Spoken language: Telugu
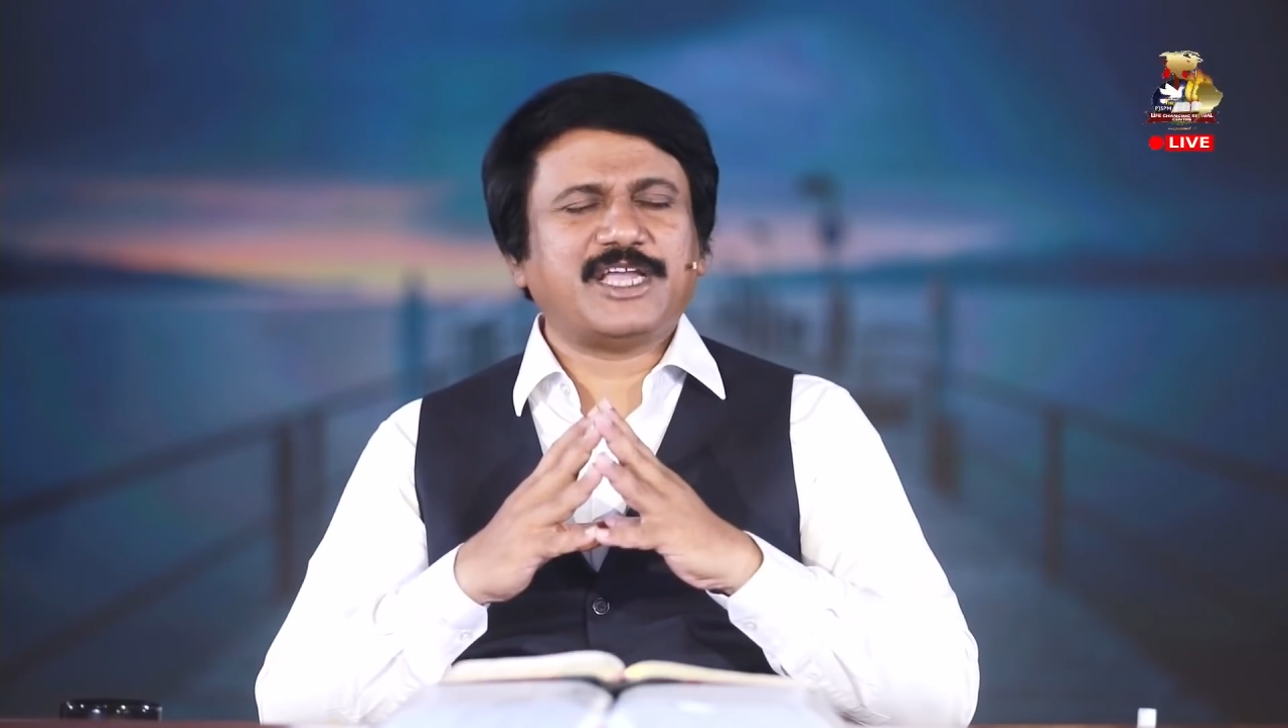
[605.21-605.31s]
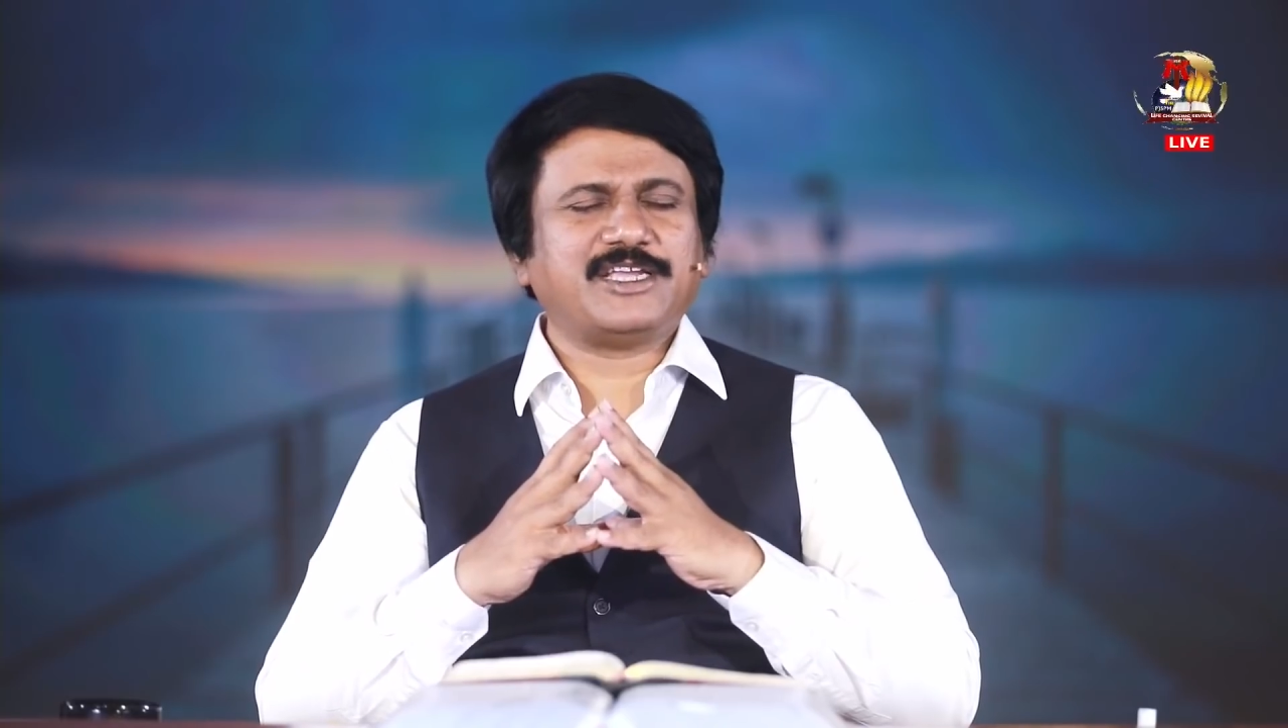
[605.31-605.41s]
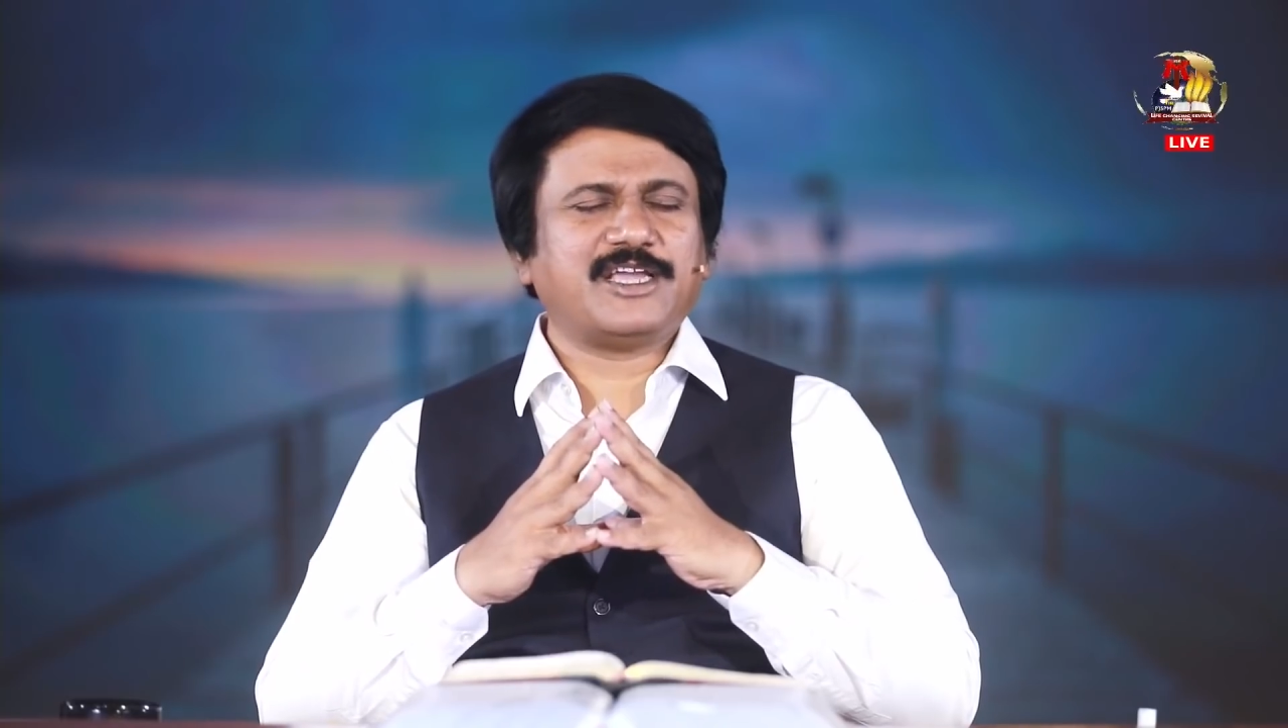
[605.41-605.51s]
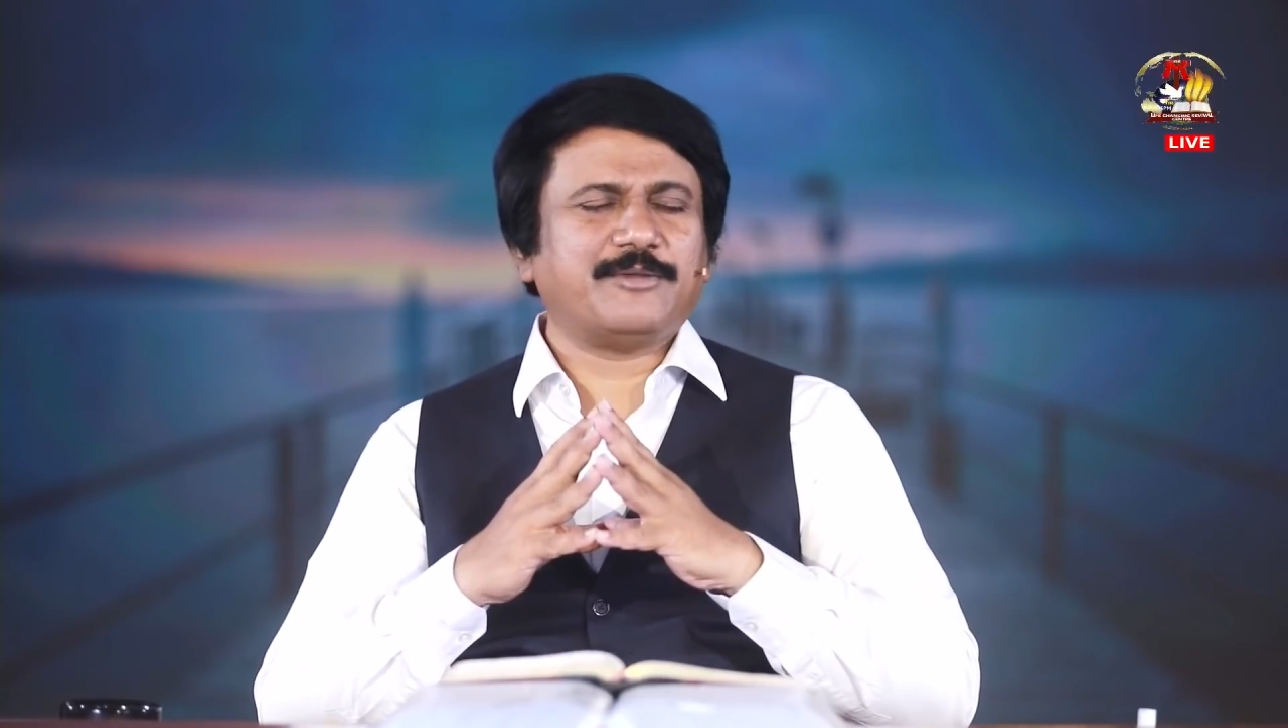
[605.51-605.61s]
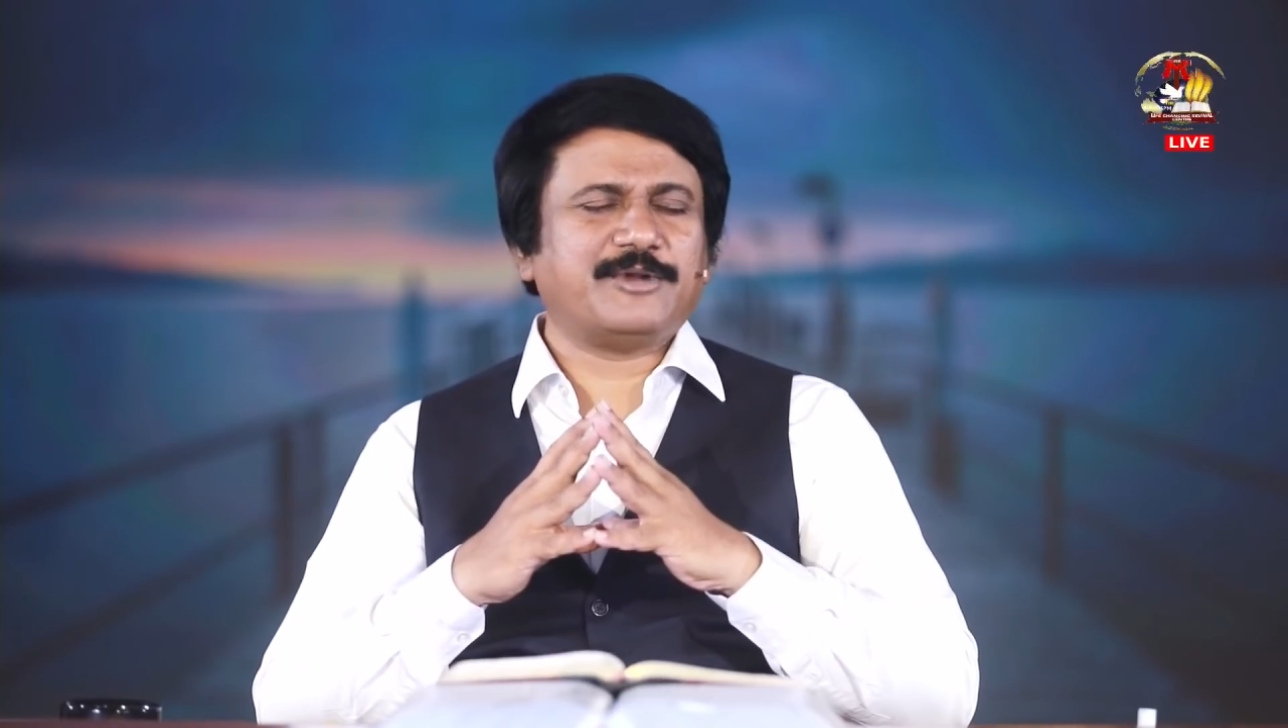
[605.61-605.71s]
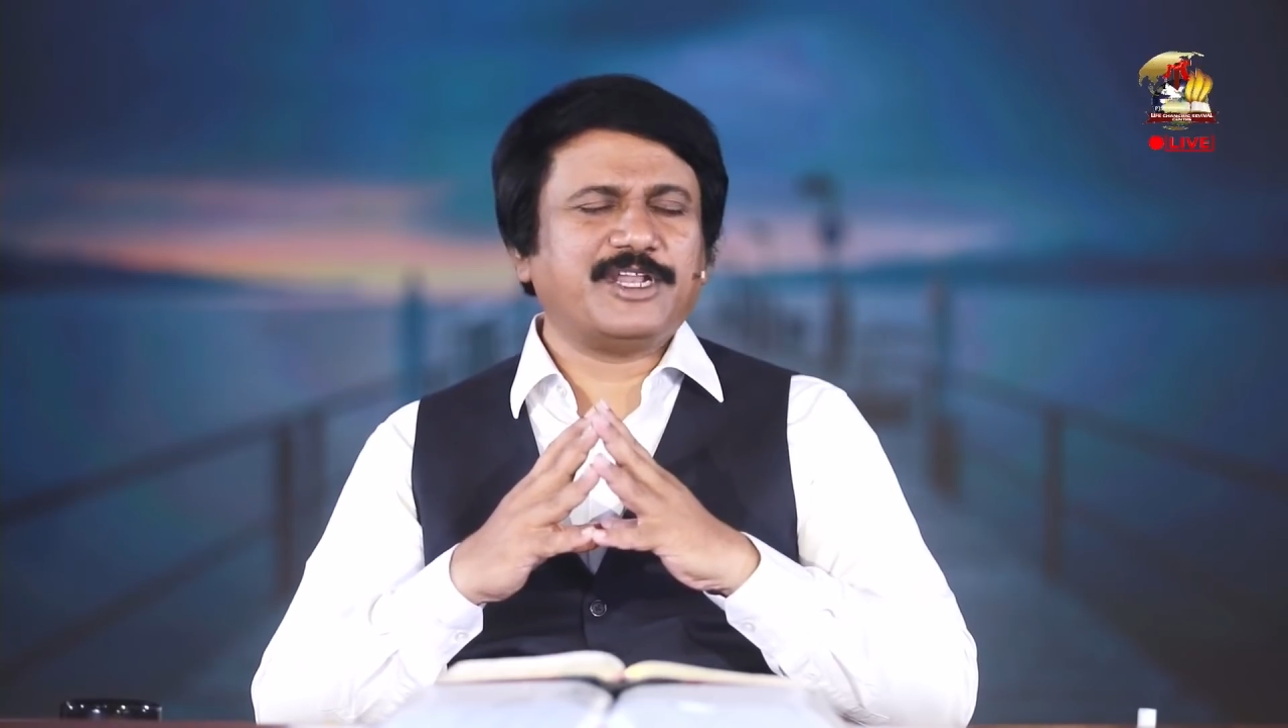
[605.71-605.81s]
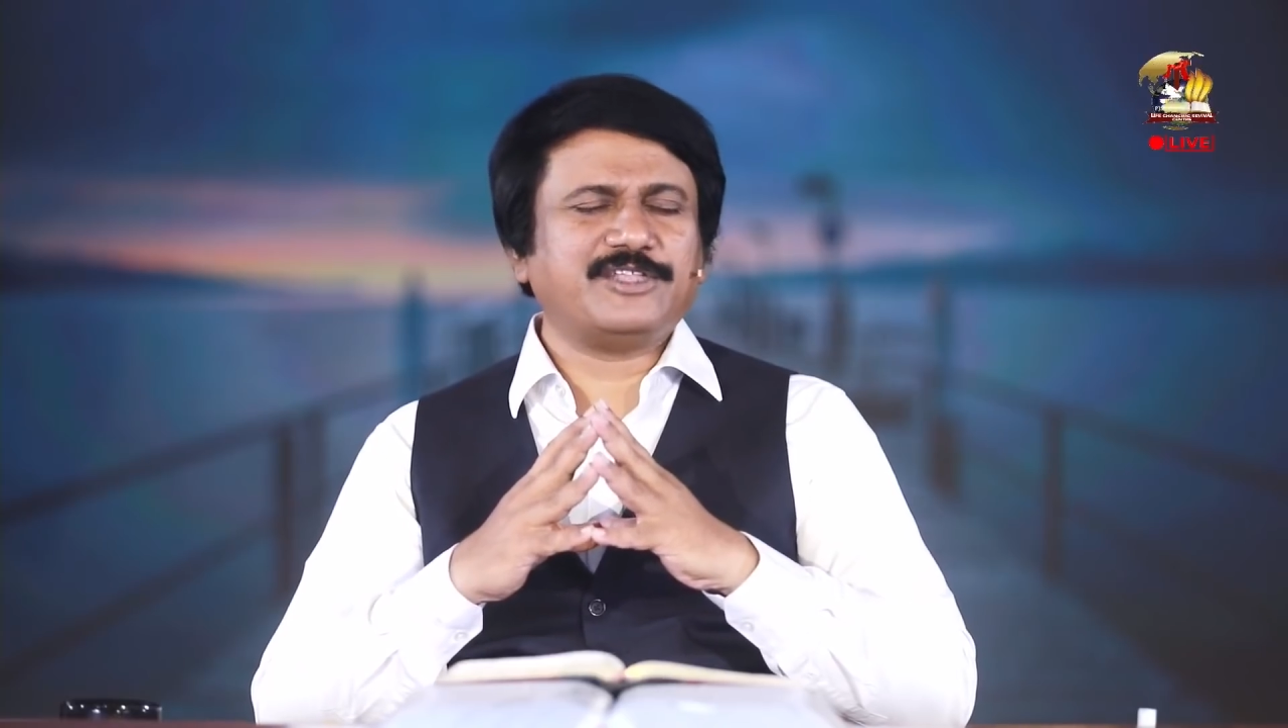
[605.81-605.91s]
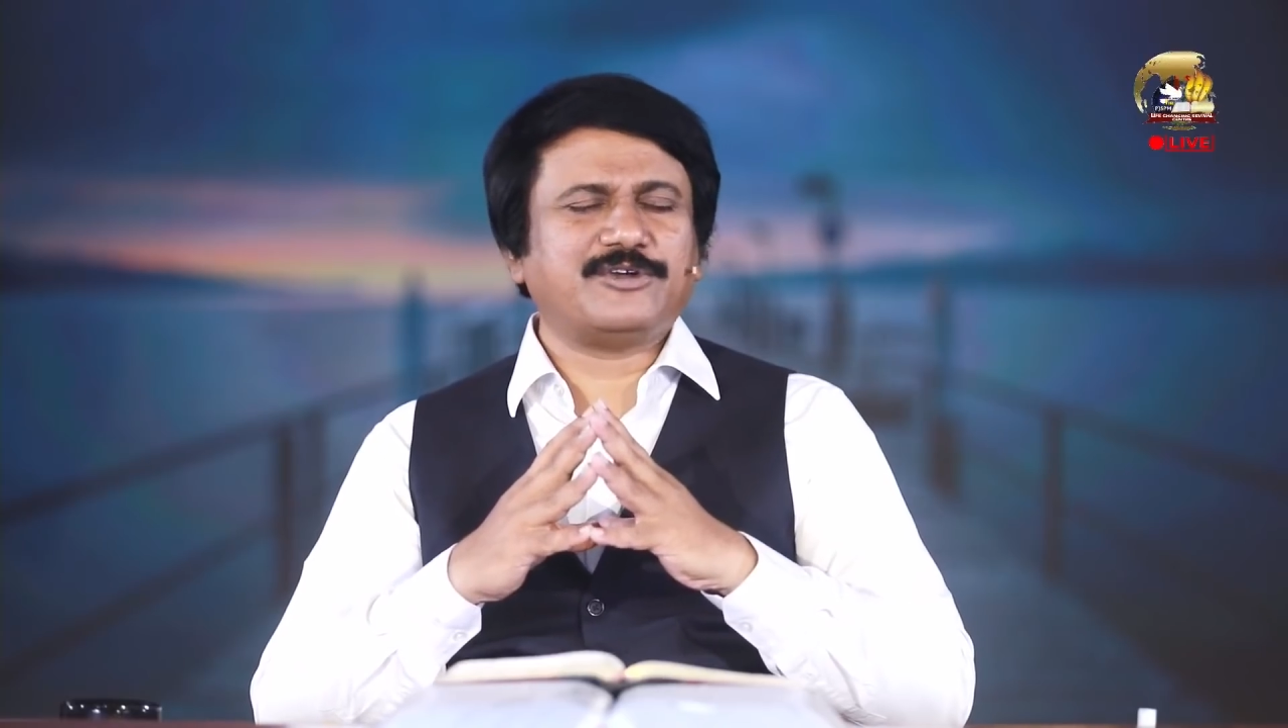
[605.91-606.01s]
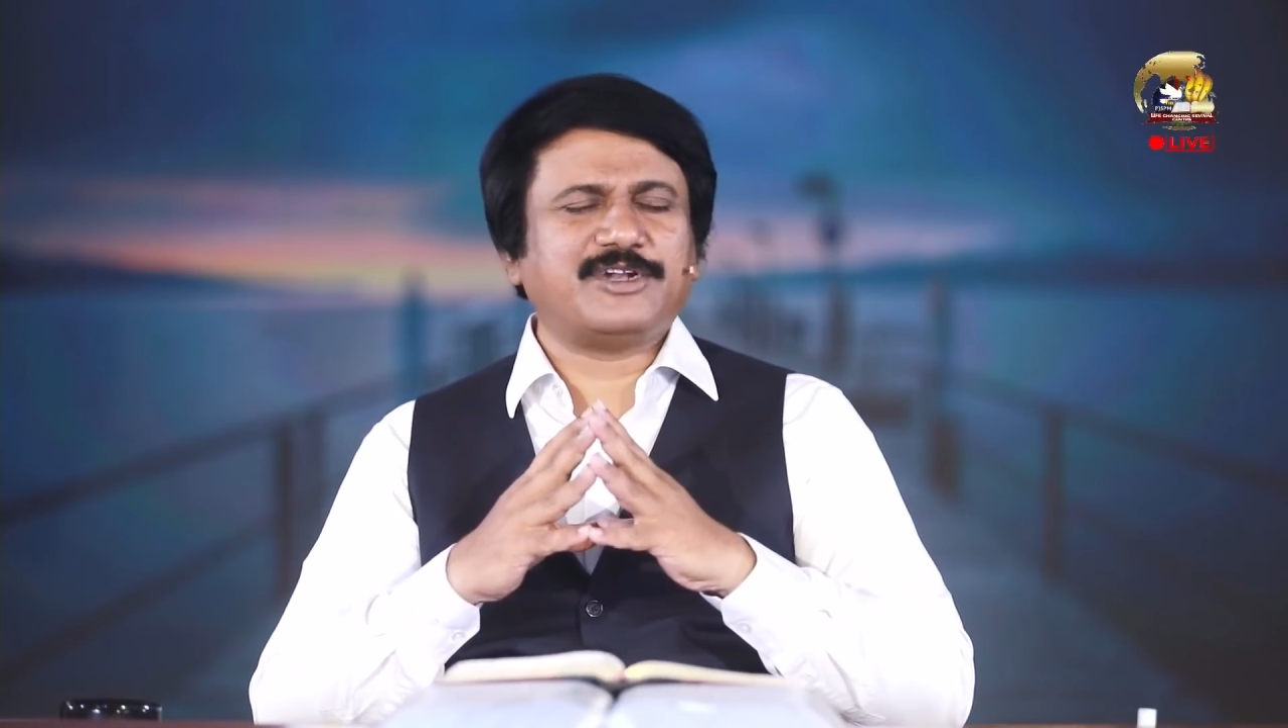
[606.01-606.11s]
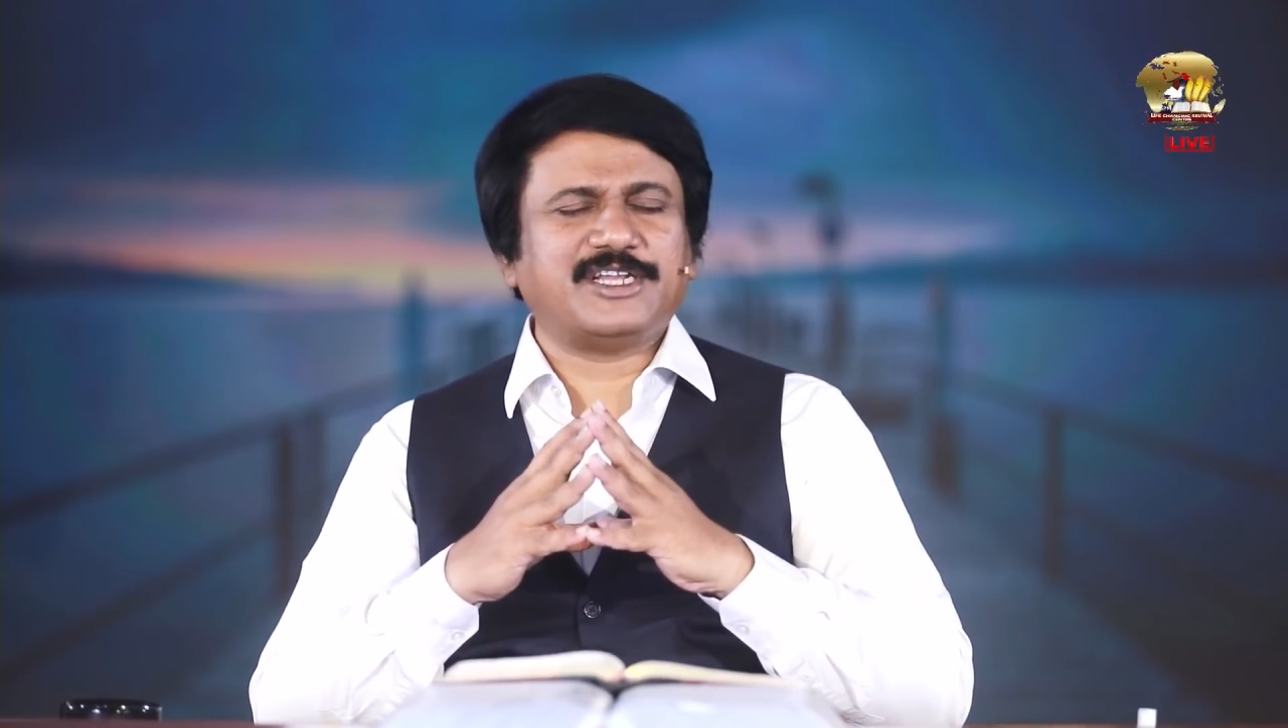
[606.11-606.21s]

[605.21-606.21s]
సాయంకాలం నీతో